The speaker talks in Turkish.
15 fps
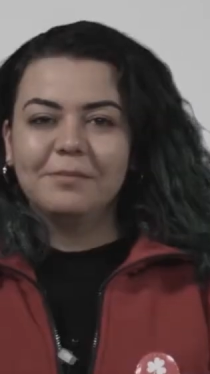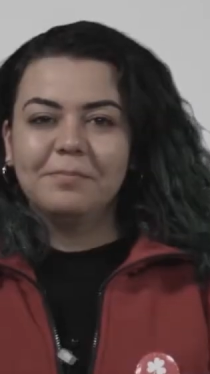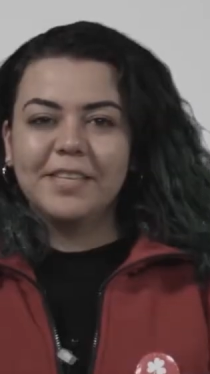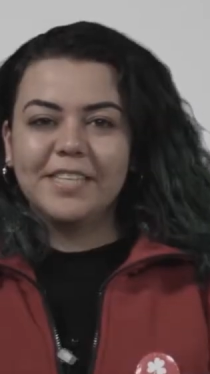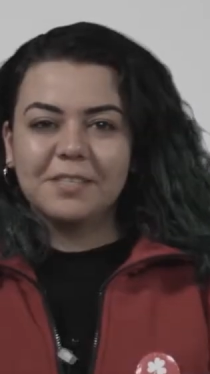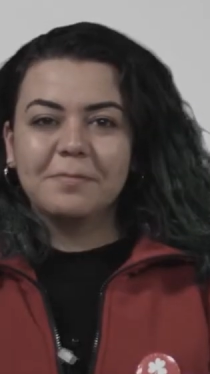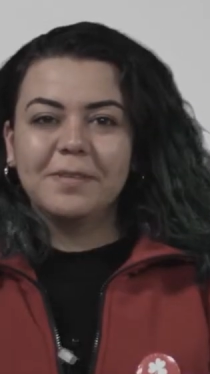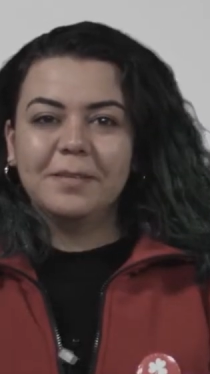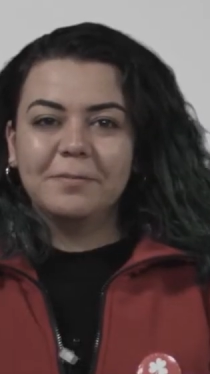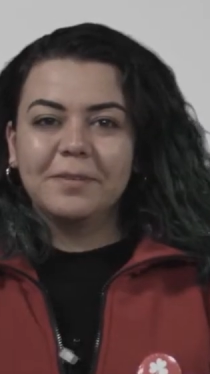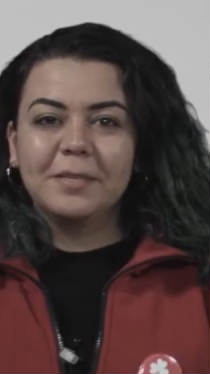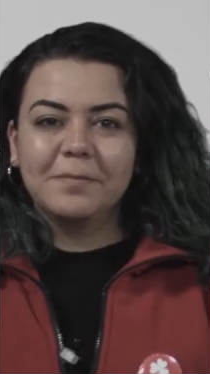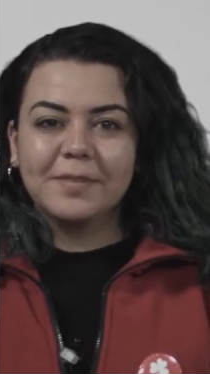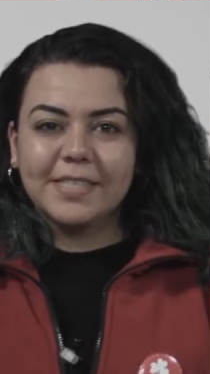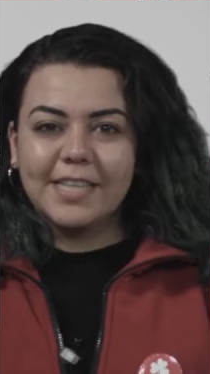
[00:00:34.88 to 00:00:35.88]
Biz
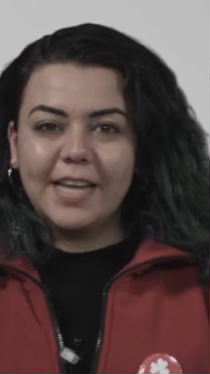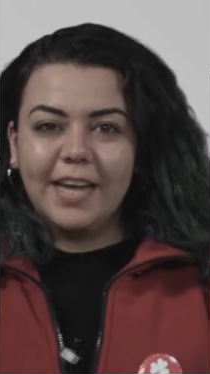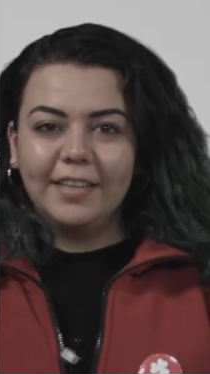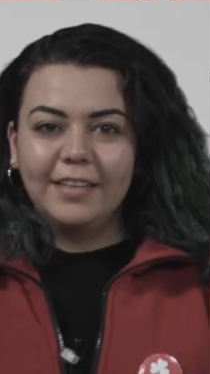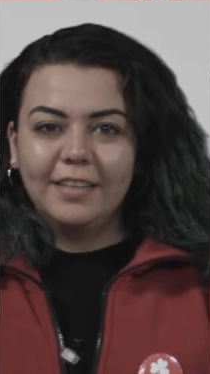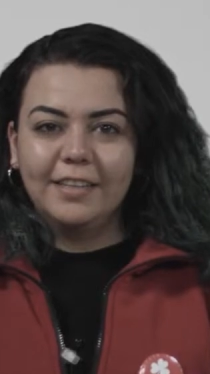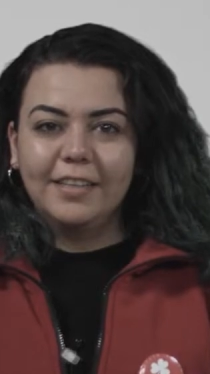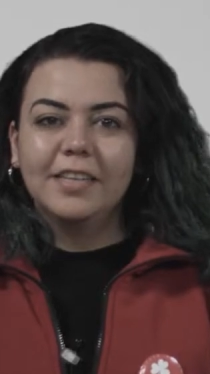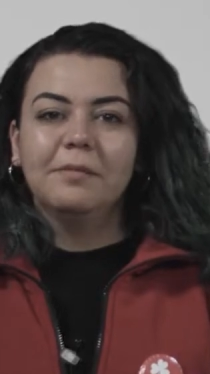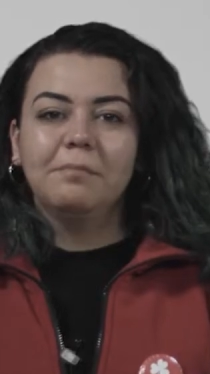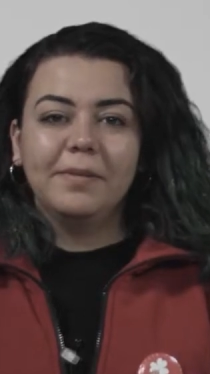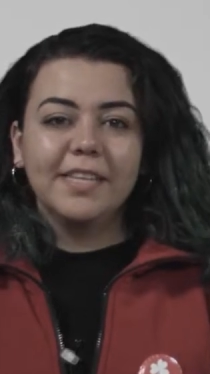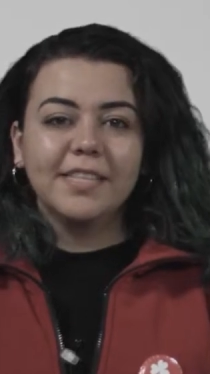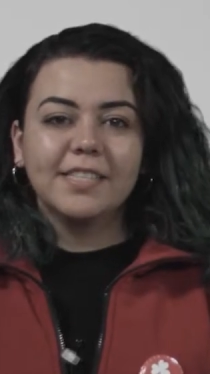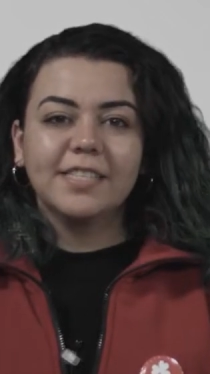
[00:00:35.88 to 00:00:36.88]
birbirimizden,
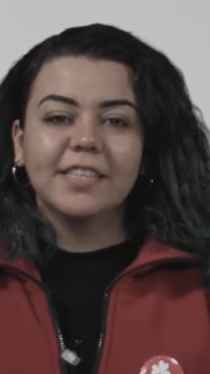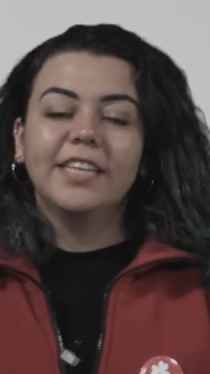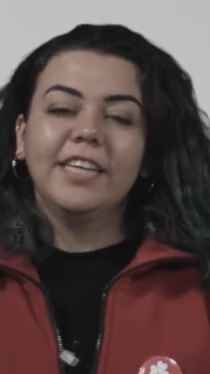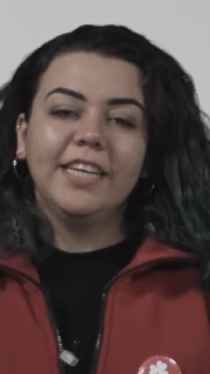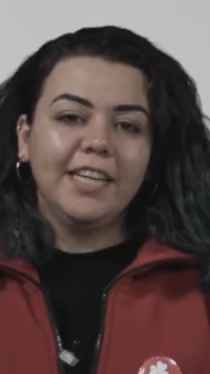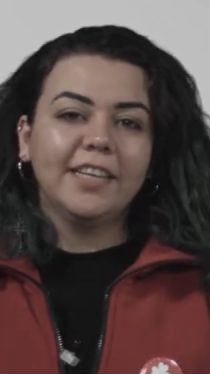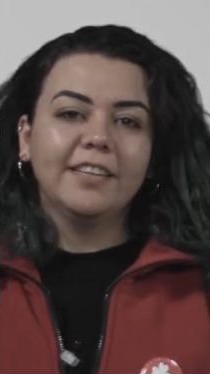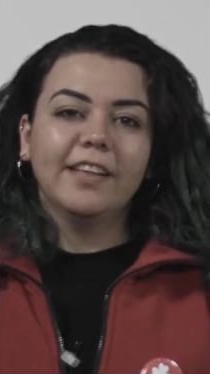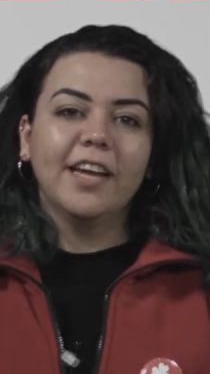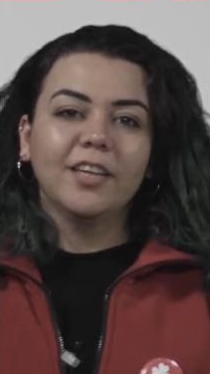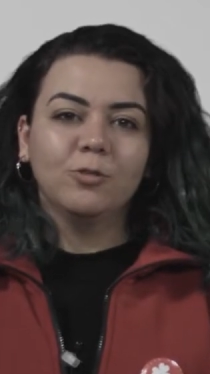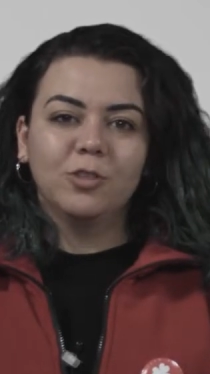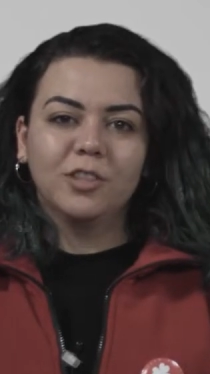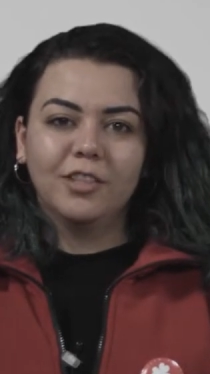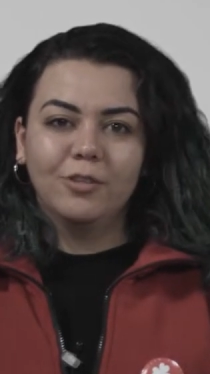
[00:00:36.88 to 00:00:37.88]
biz
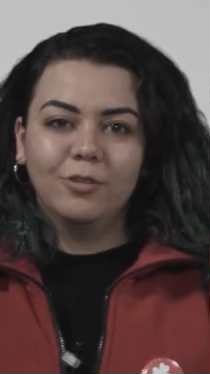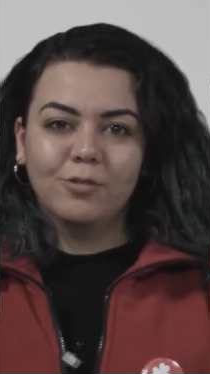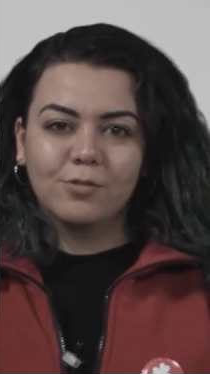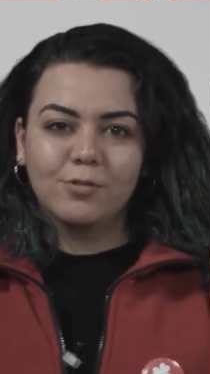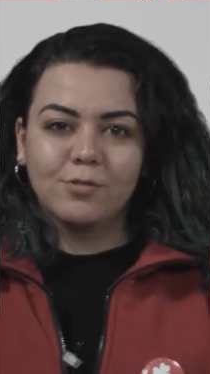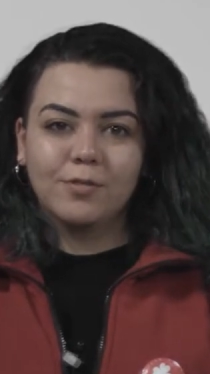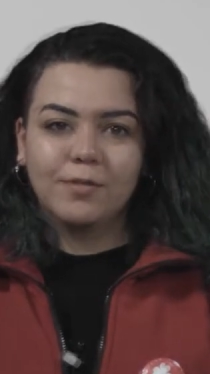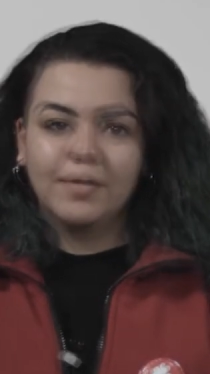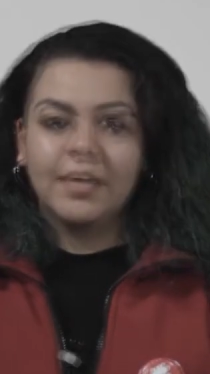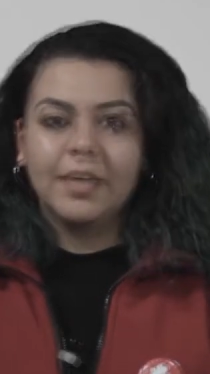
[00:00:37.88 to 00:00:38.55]
iyilikten güç alıyoruz.